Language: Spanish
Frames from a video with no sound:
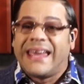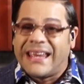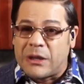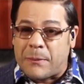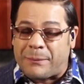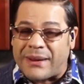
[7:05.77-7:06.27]

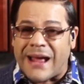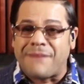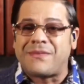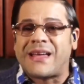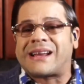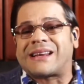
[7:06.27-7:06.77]
El
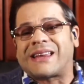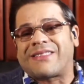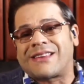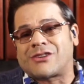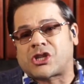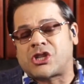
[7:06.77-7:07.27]
plan de
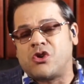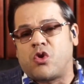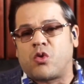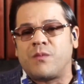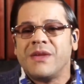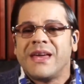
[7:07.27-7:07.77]
redención
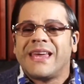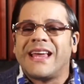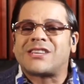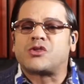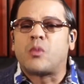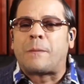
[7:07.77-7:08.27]

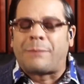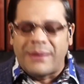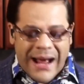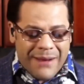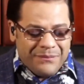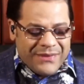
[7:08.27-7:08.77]
es un
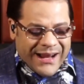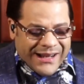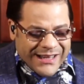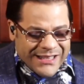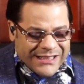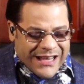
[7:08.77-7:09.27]
plan de
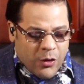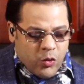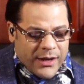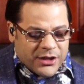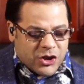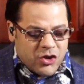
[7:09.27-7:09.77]

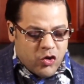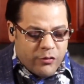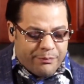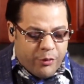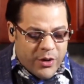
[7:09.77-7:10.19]
restauración,